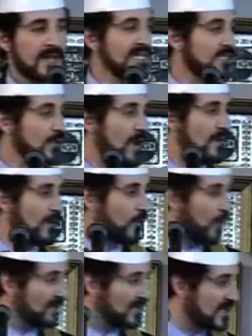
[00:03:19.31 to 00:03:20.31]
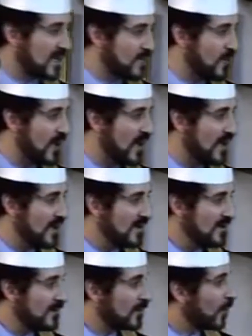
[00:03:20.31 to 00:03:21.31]
أسوأ مركوبة تركبها
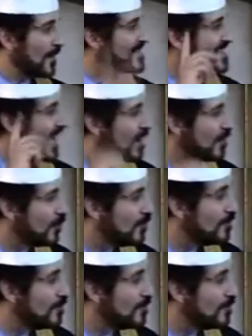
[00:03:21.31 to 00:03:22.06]
مركوبة زعموا